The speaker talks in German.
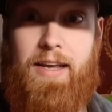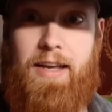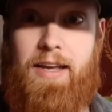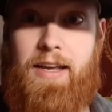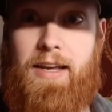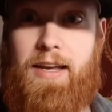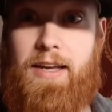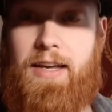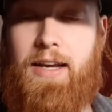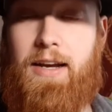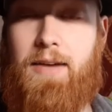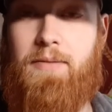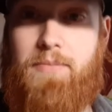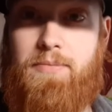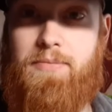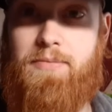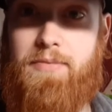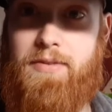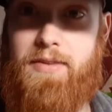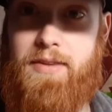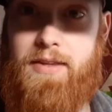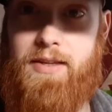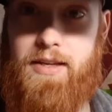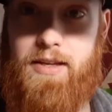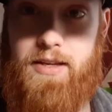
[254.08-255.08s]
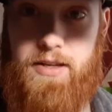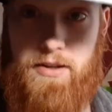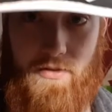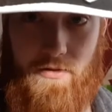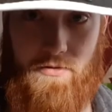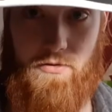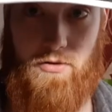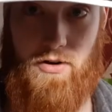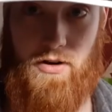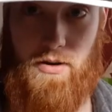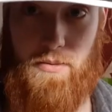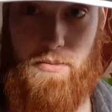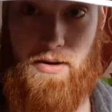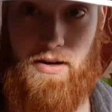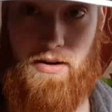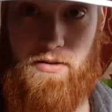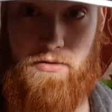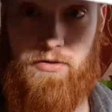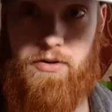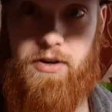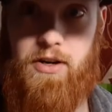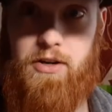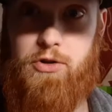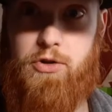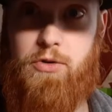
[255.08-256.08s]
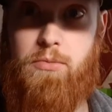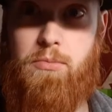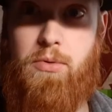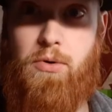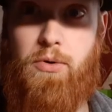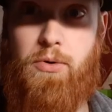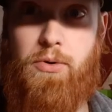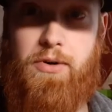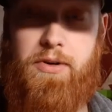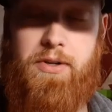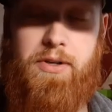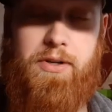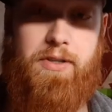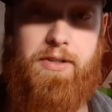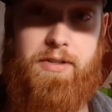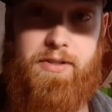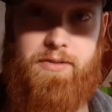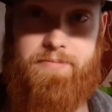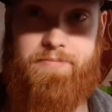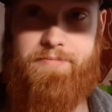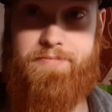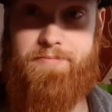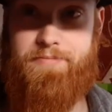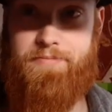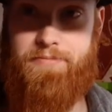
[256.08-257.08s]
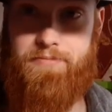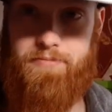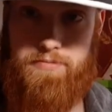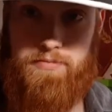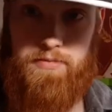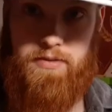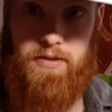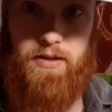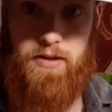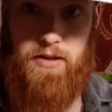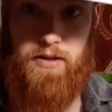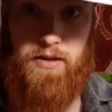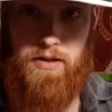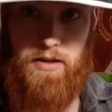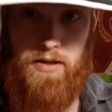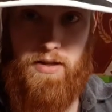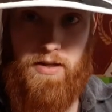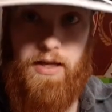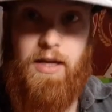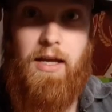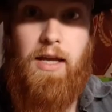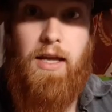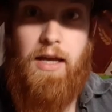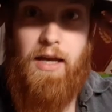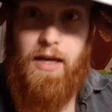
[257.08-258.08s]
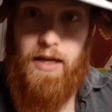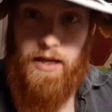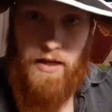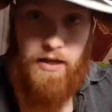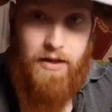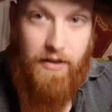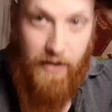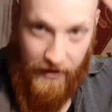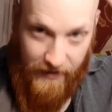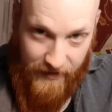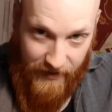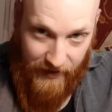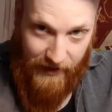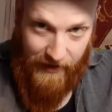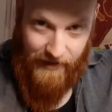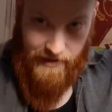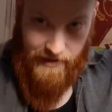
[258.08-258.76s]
Ja, wunderbar, wunderschön blöd. Ähm, tatsächlich